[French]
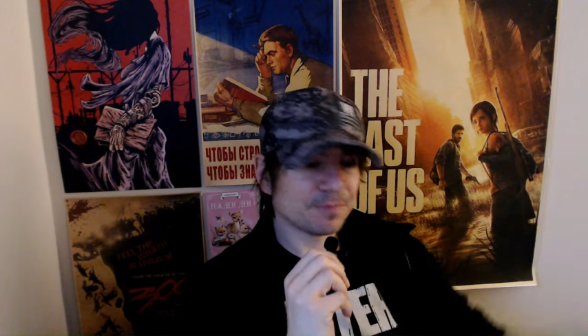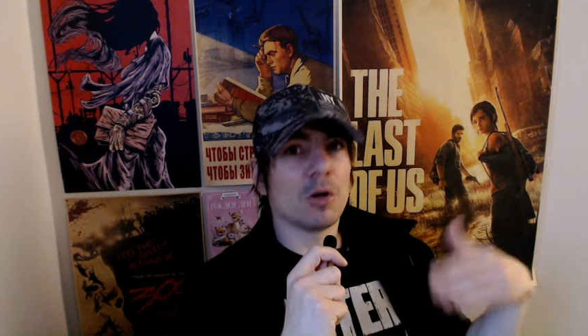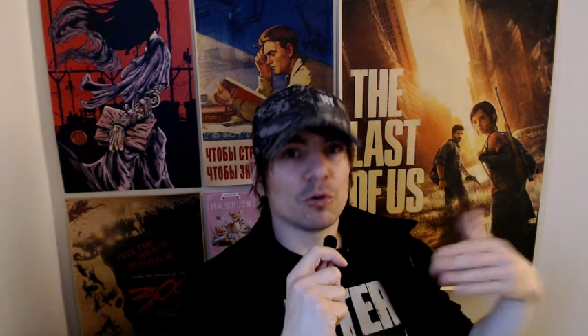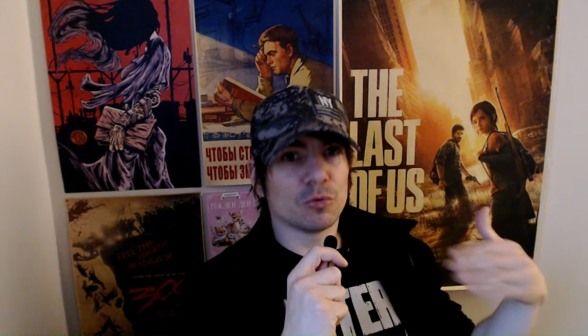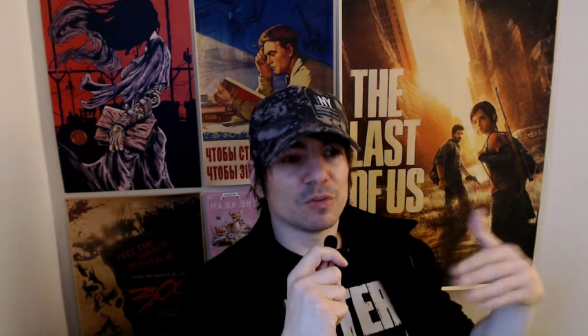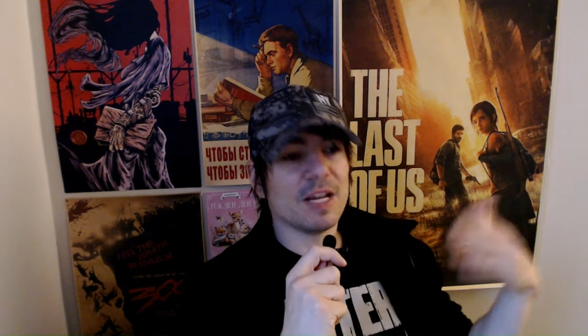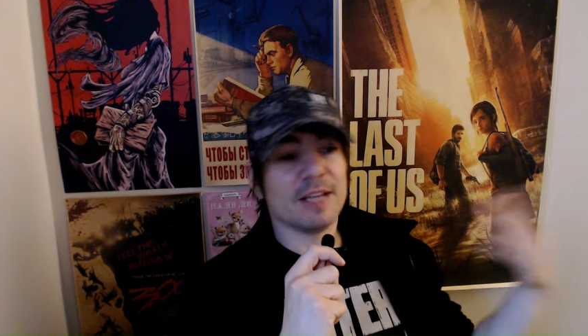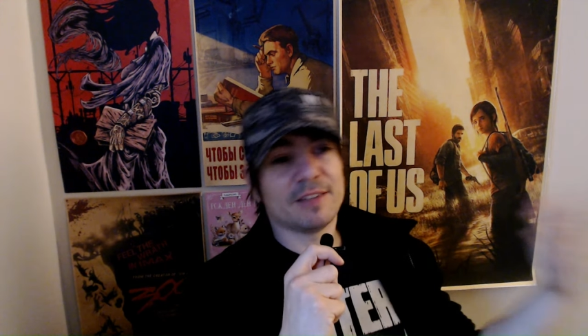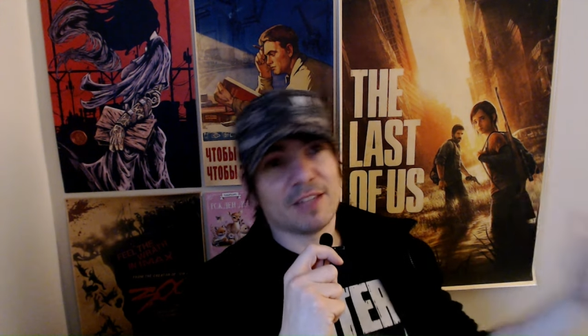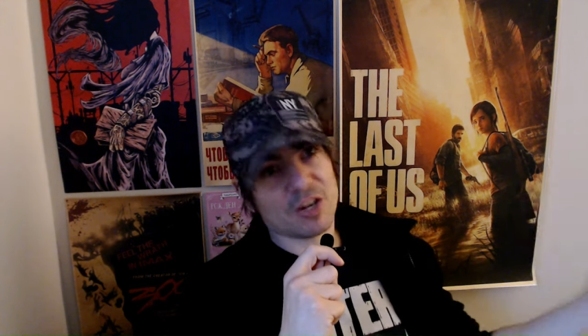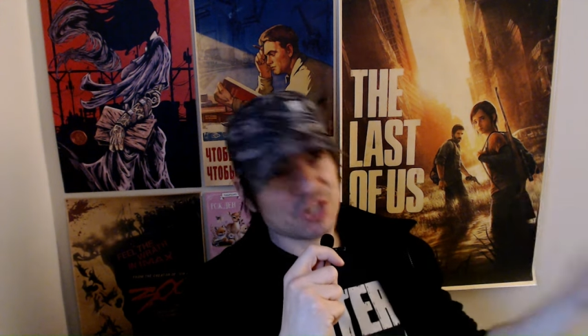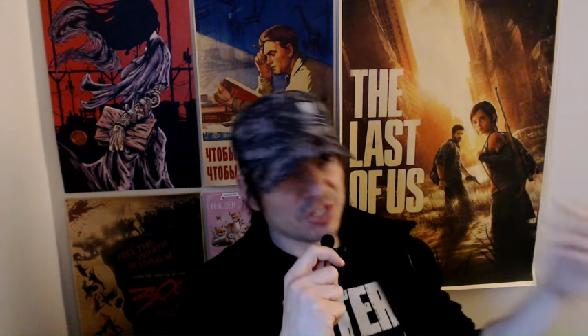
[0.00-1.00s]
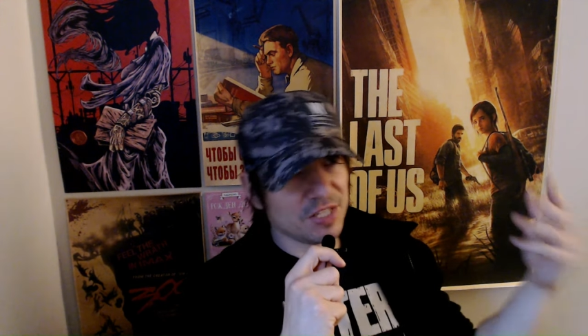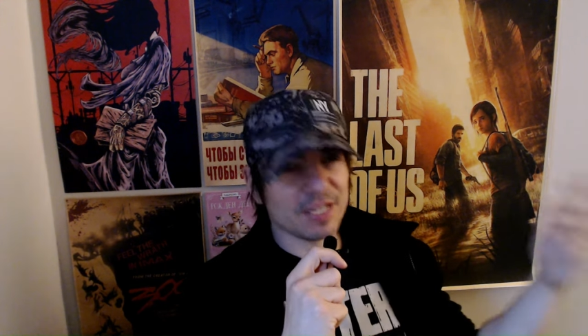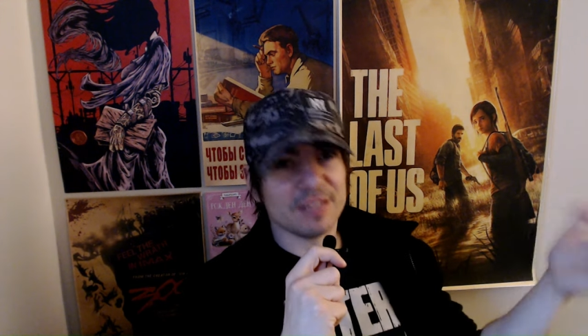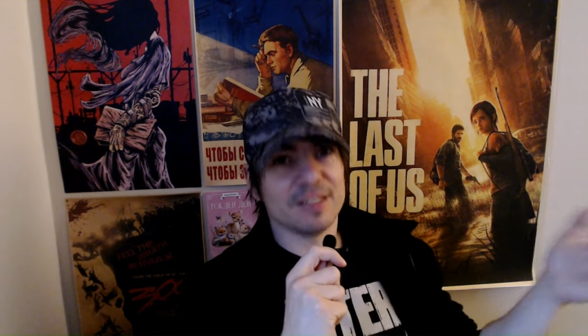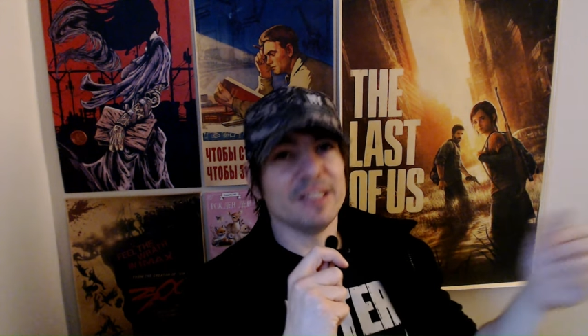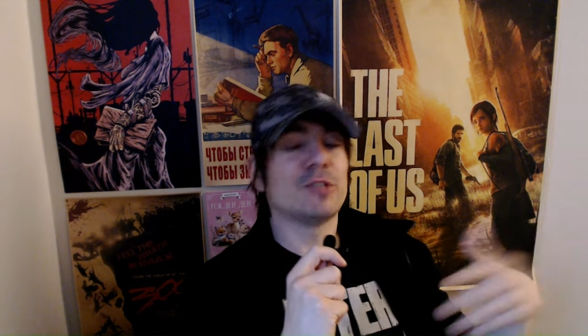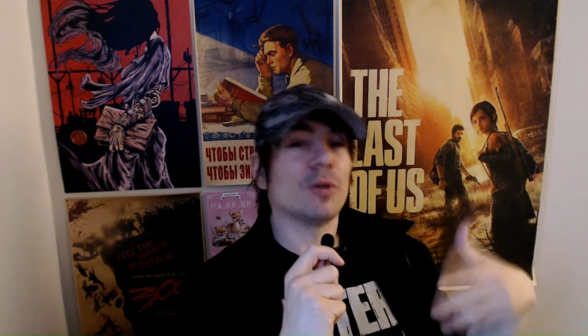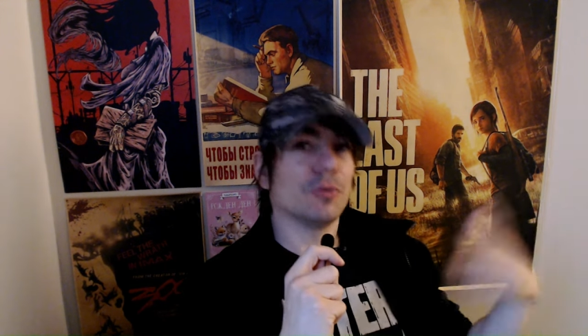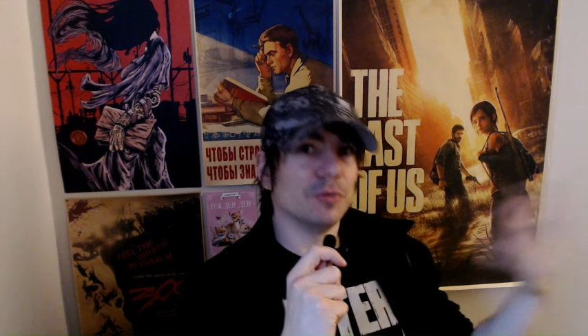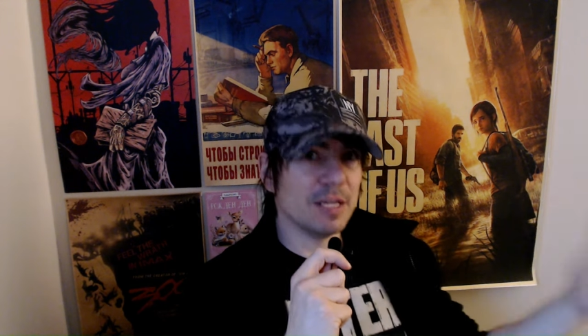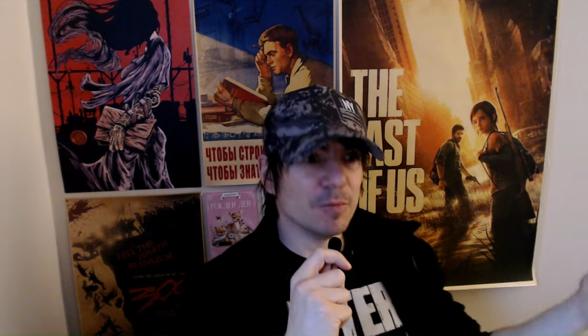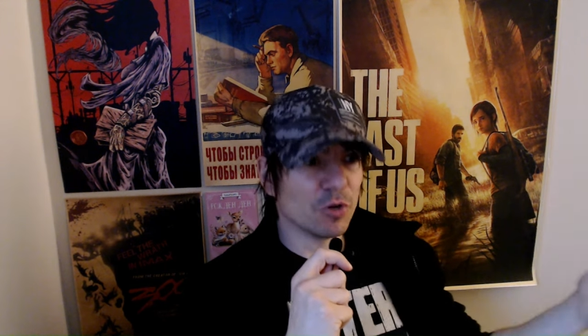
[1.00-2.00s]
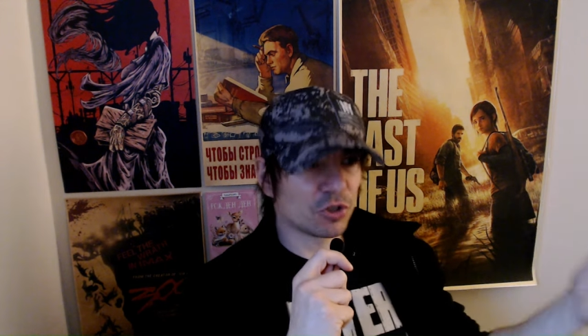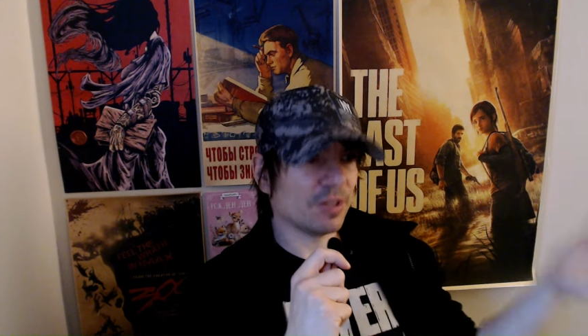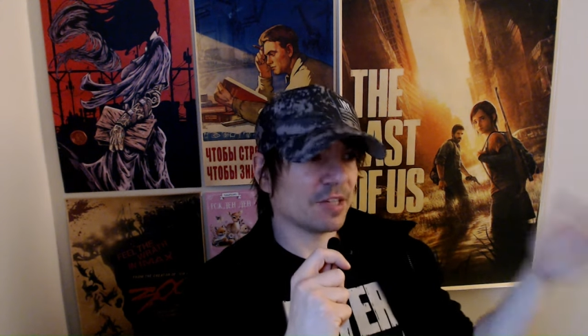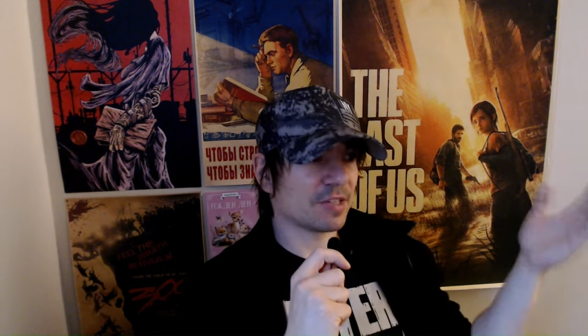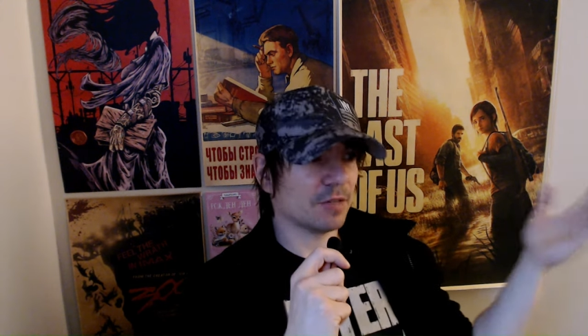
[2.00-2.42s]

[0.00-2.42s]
Et quand on sait la tragédie qui a été l'histoire de Dailymotion, à